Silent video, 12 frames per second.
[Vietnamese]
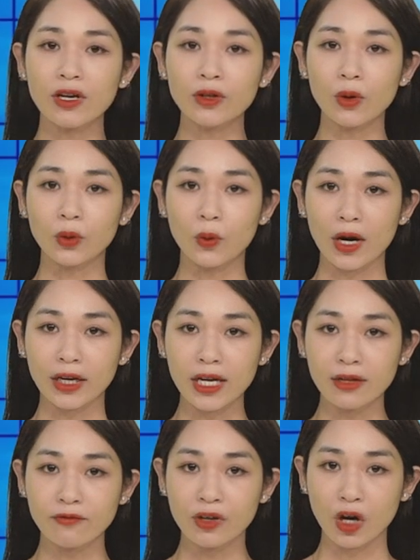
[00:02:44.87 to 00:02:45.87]
Vân Đồn, Quảng
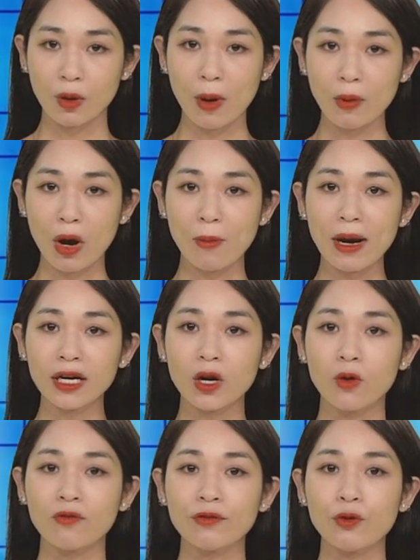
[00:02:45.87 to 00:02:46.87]
Ninh vừa có báo cáo ban
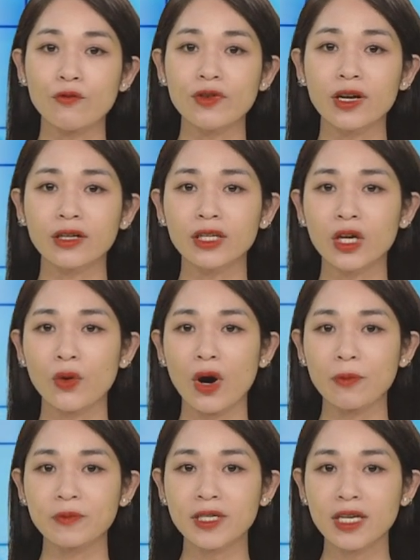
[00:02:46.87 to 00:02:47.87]
đầu về vụ việc nhiều
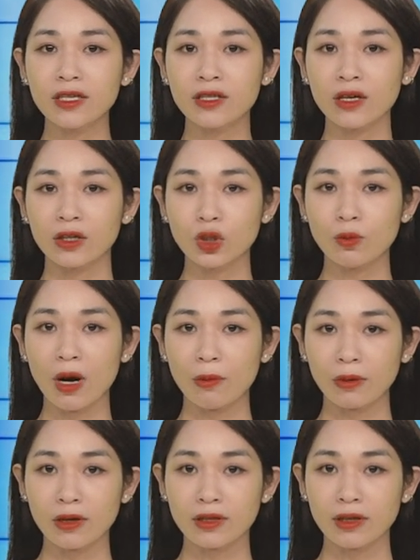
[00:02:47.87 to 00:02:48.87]
học sinh trường trung
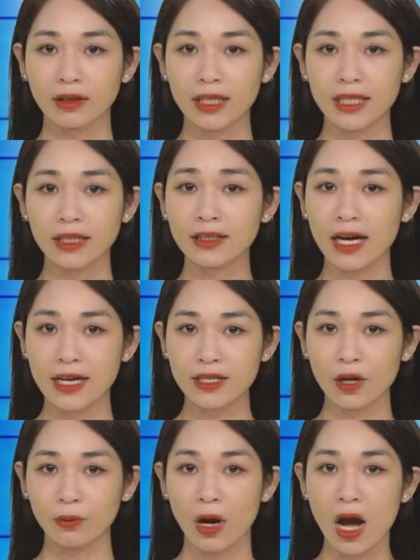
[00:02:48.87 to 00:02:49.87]
học cơ sở thị trấn Cái
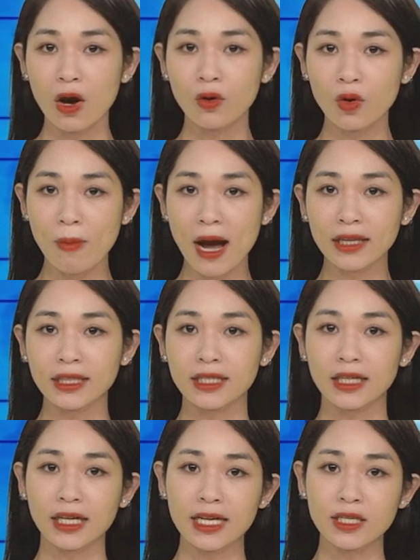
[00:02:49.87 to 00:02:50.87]
Rồng, khu 3 thị
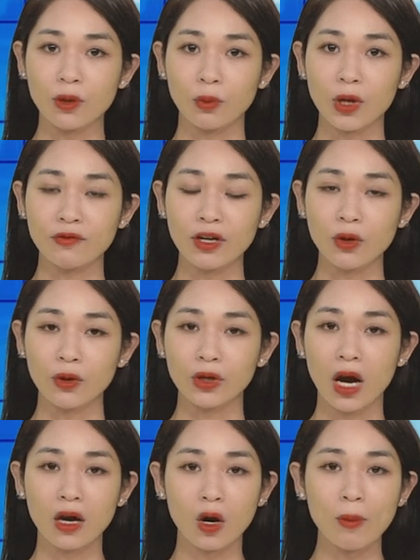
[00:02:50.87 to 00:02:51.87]
trấn Cái Rồng, huyện Vân Đồn
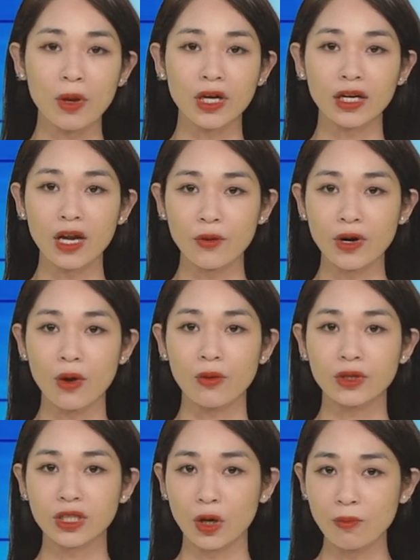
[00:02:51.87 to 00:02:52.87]
có biểu hiện đau
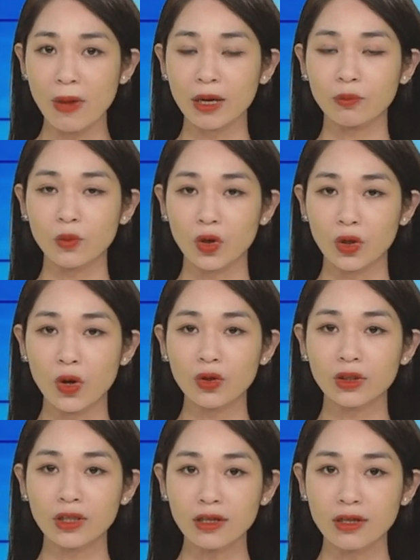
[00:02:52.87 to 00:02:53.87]
đầu, chóng mặt, buồn
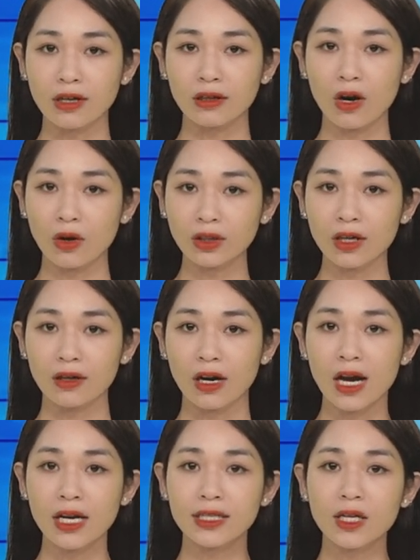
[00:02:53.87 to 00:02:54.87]
nôn, tức ngực, khó thở
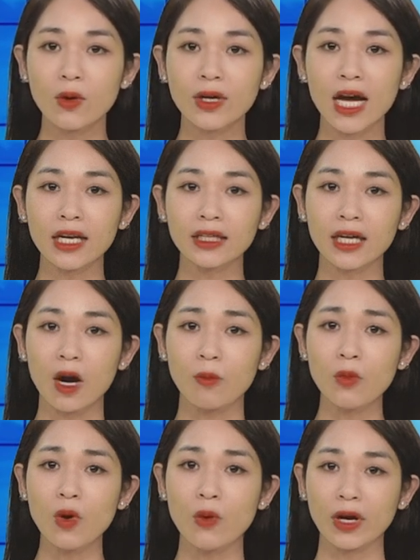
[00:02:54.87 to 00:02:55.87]
sau khi ăn kẹo
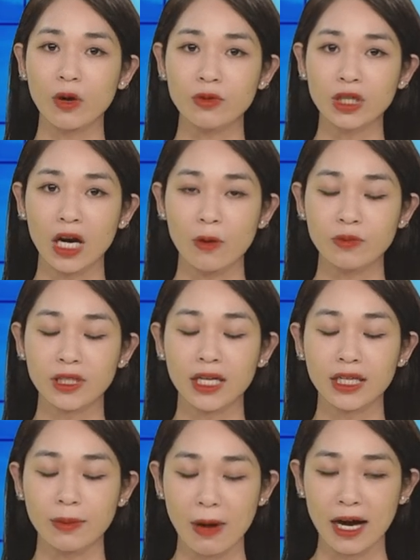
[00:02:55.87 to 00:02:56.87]
mua ngoài cổng trường học
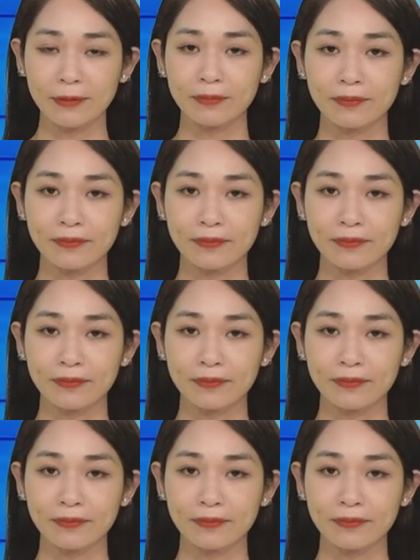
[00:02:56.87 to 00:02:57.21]
trên địa bàn.